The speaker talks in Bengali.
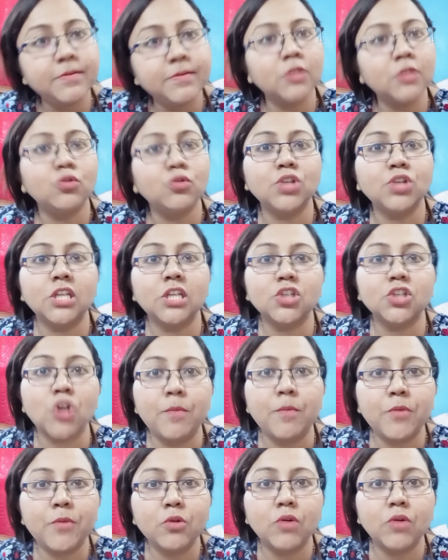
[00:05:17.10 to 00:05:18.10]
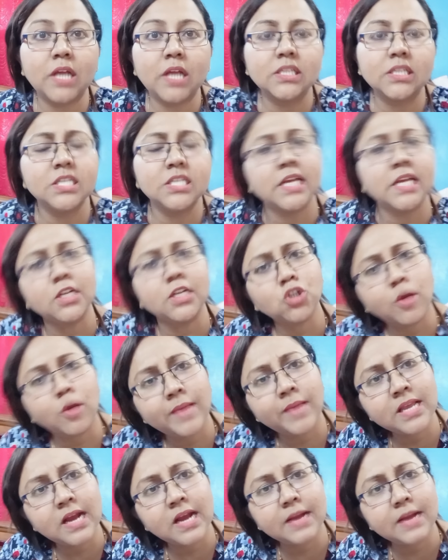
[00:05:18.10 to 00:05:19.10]
তোর সাথে সম্পর্ক রাখতে চায় না সবাই
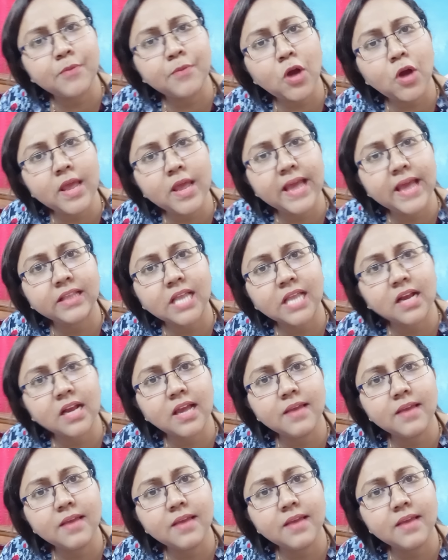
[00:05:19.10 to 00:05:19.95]
খারাপ হয় এক ধাক্কায়